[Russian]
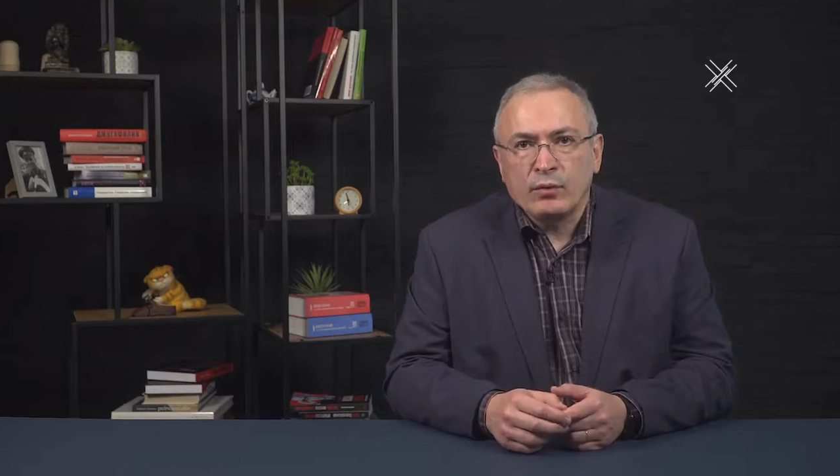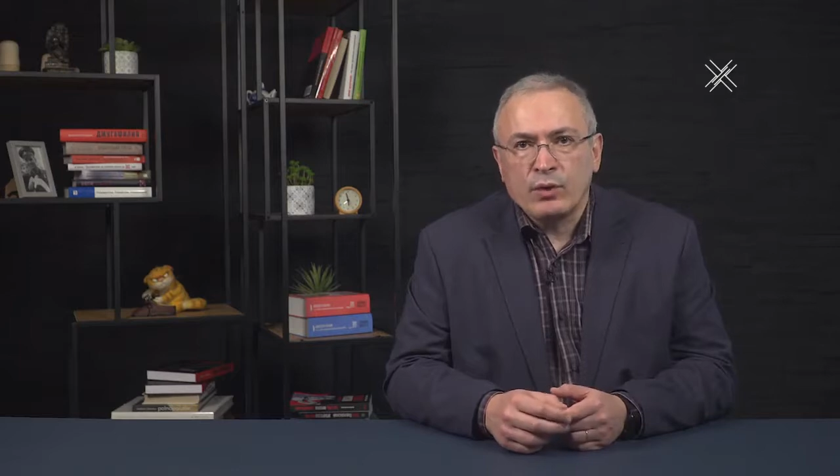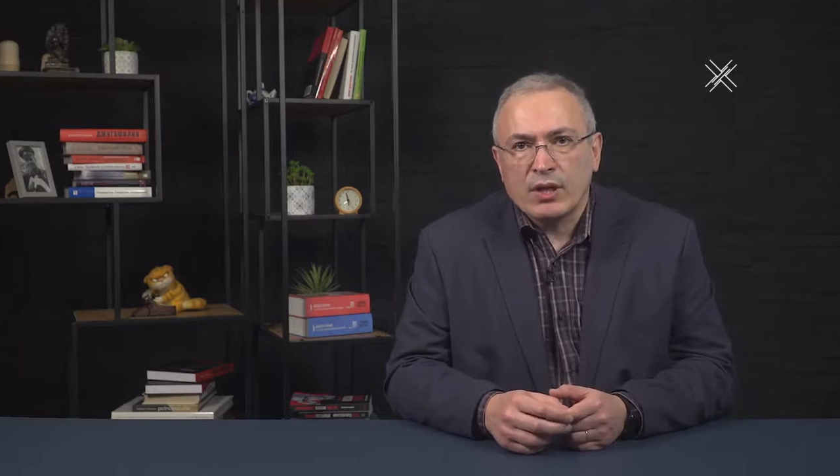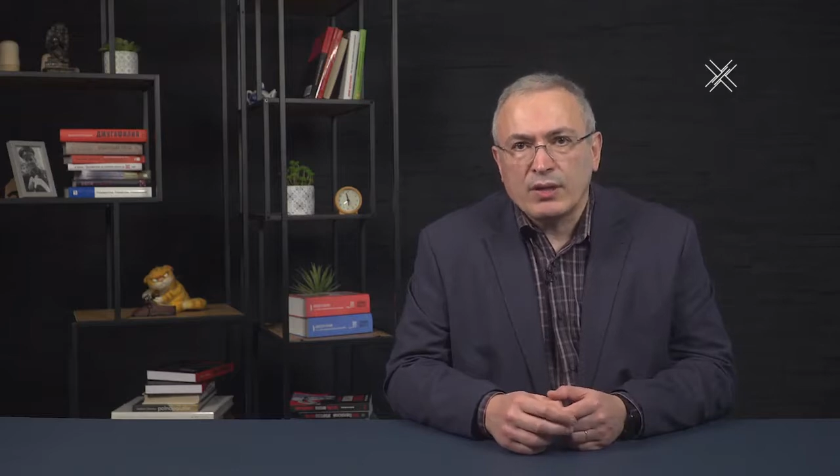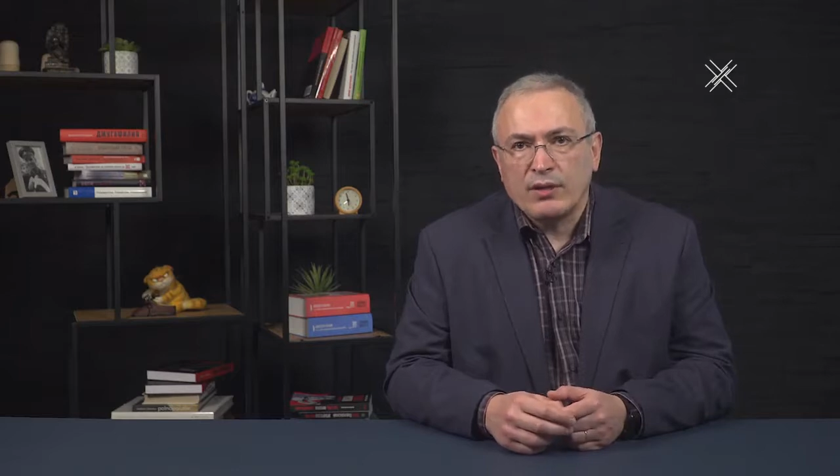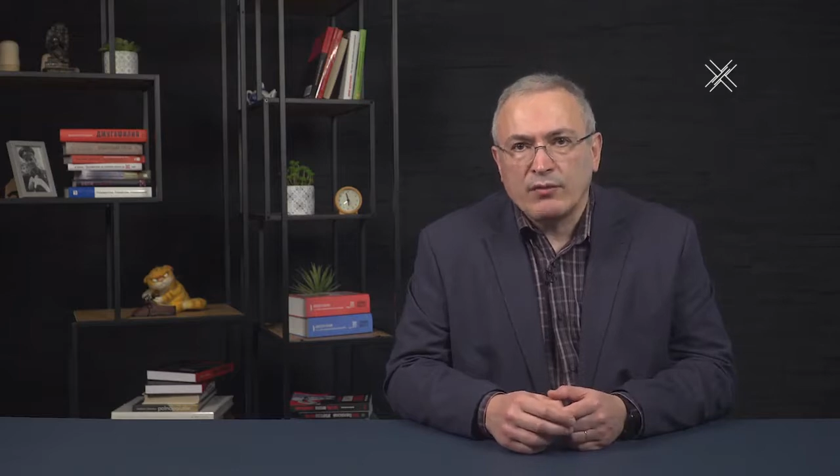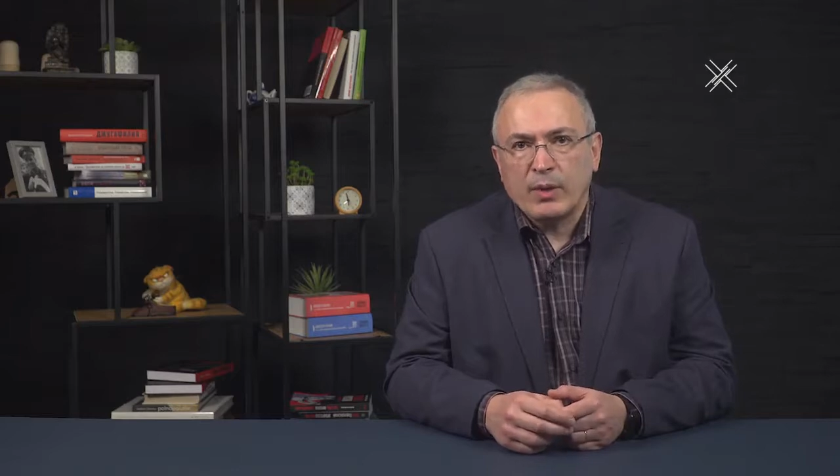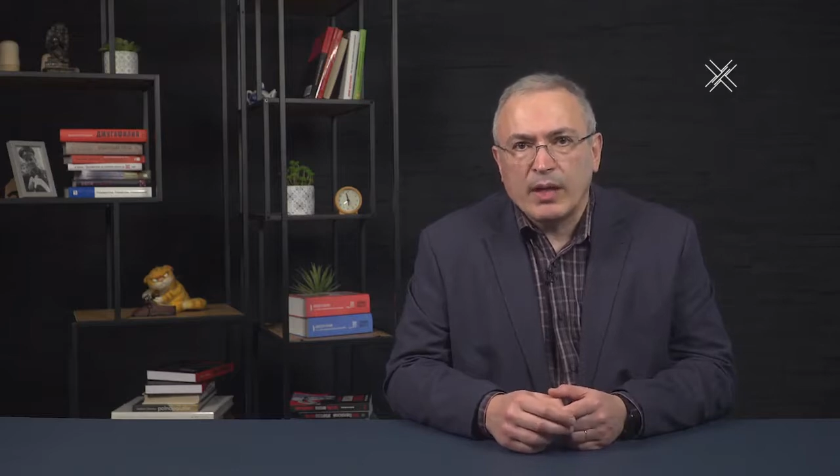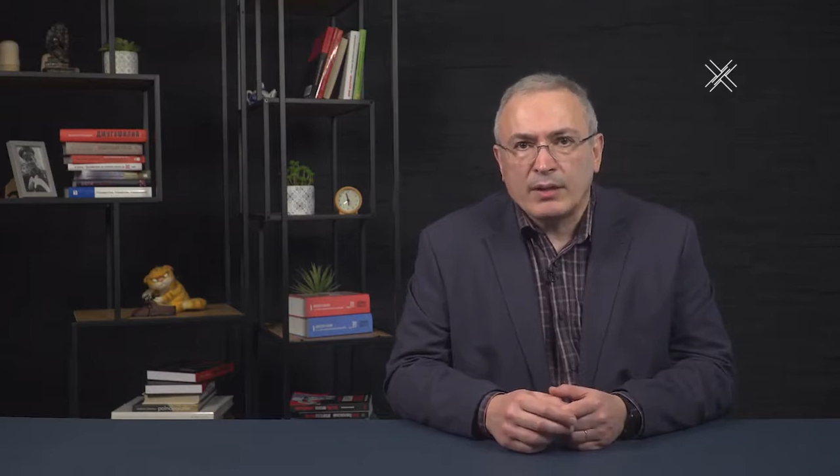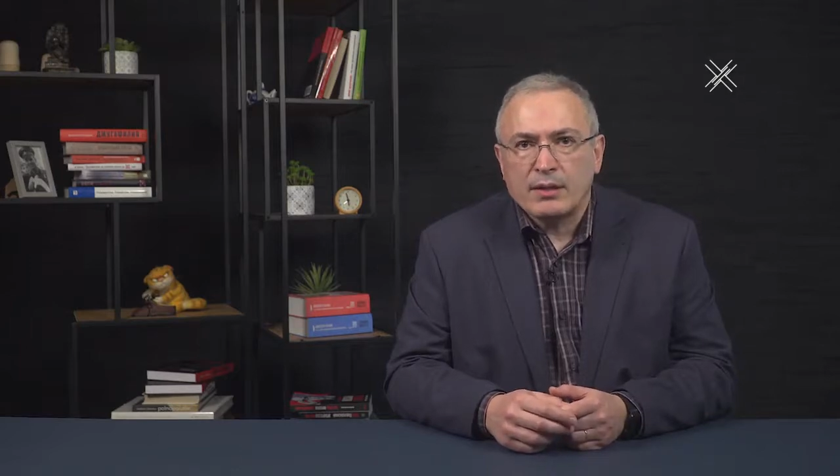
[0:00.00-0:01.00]
участия в
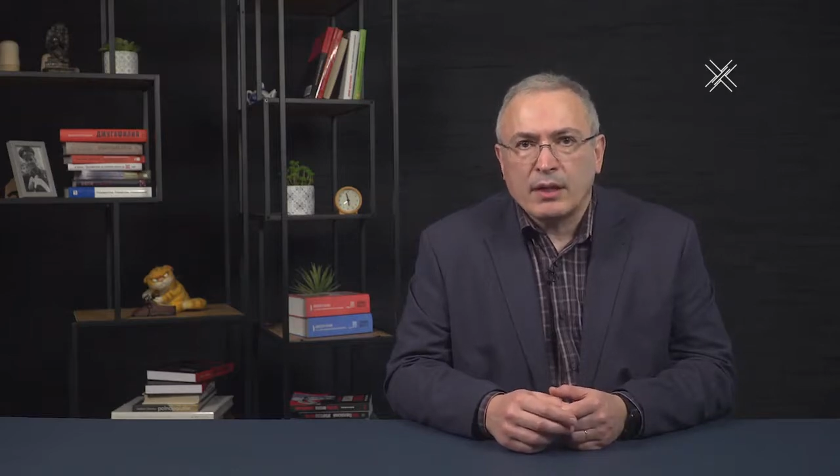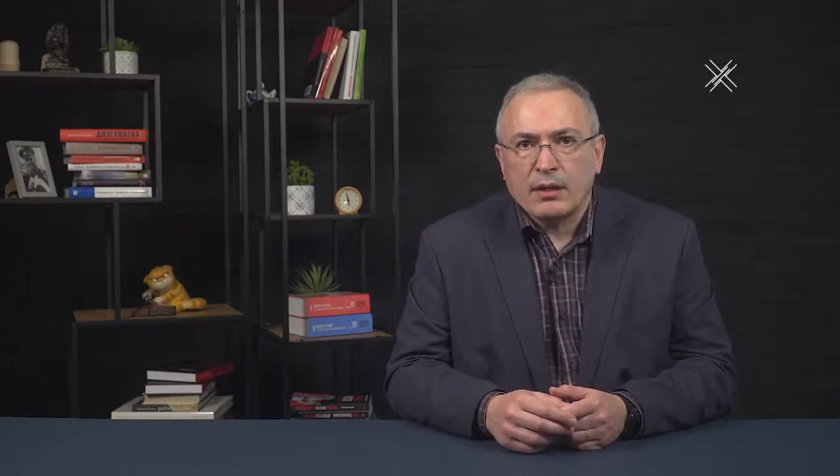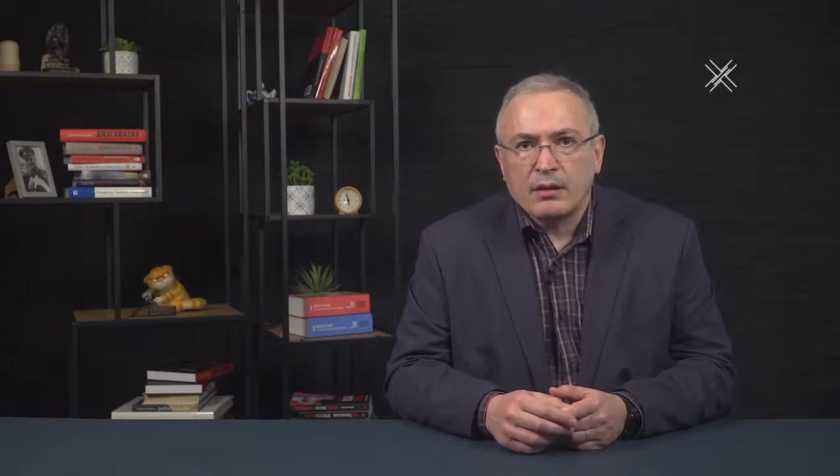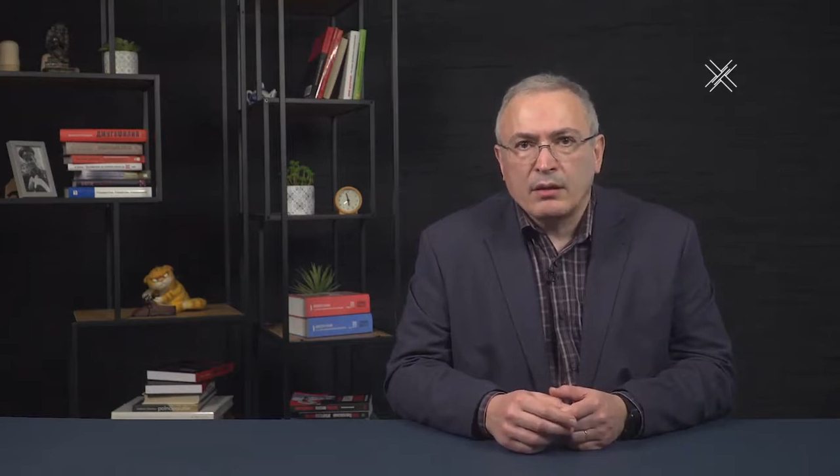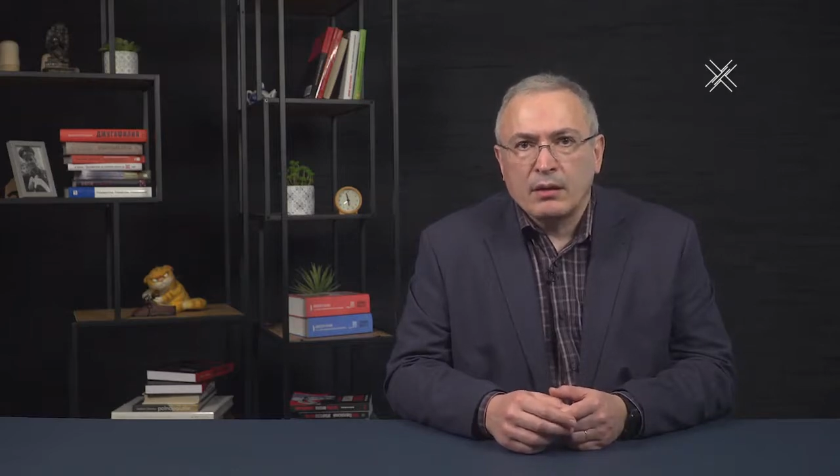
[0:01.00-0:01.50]
политике.